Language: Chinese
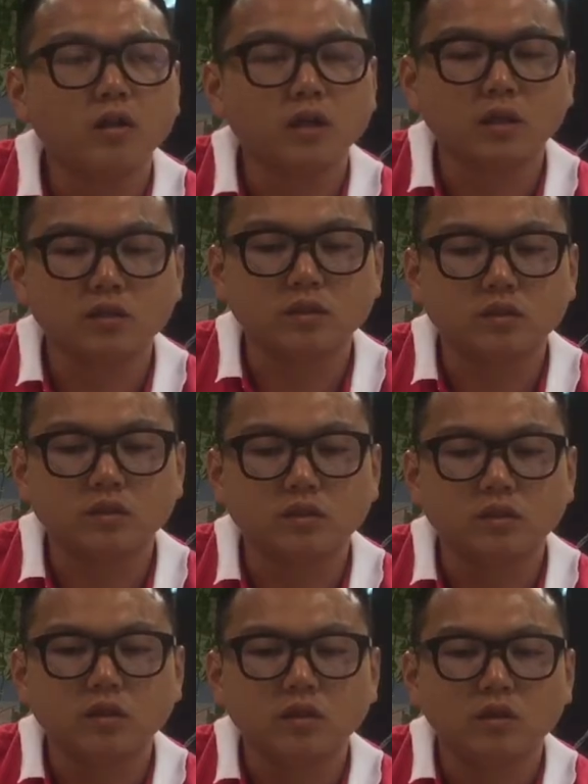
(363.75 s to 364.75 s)
这子，
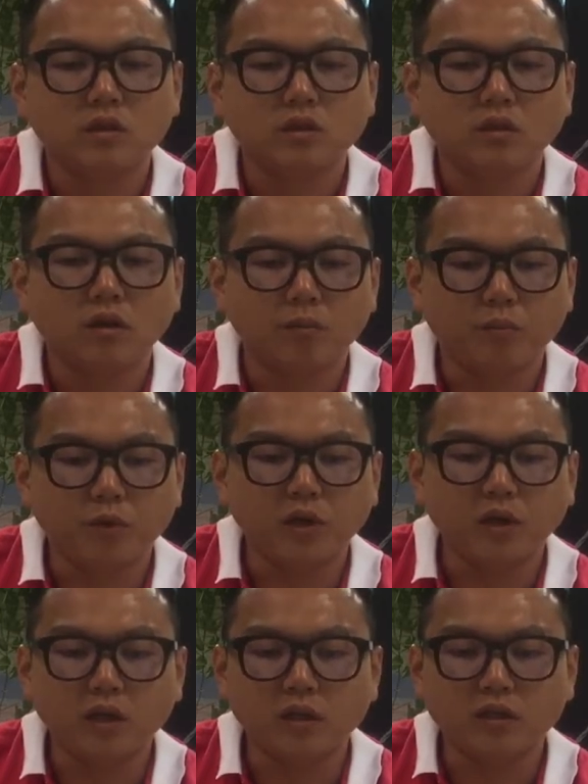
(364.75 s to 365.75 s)
好，不
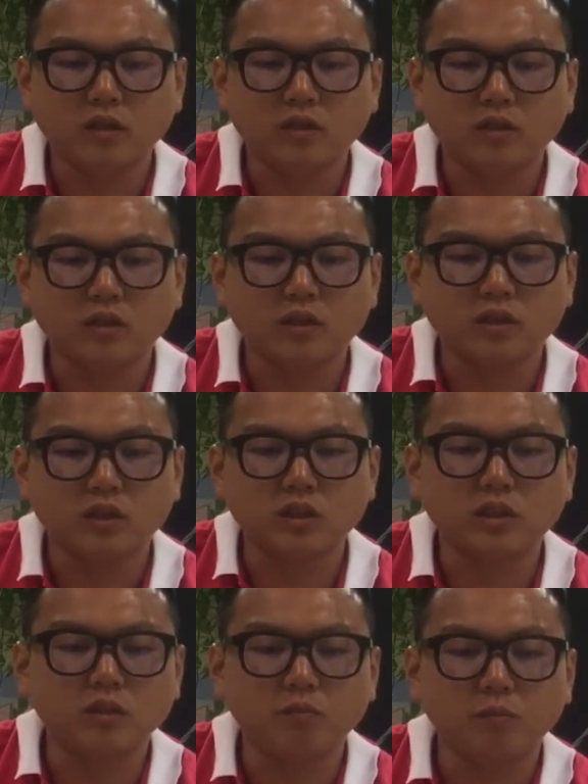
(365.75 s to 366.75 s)
要让你的
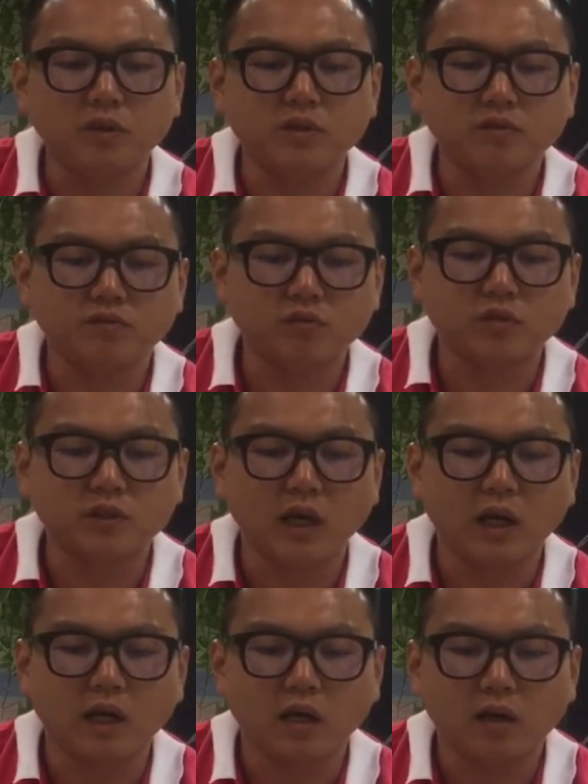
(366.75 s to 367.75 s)
资金变成负
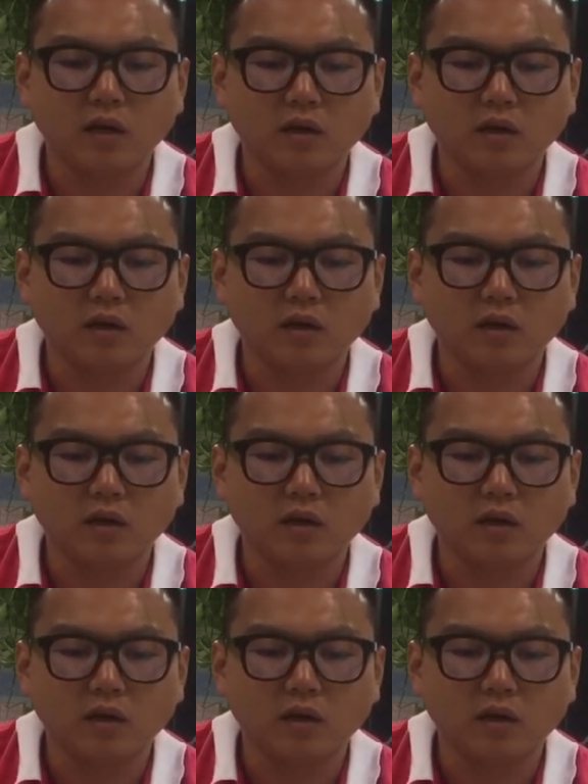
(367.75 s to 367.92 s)
债了。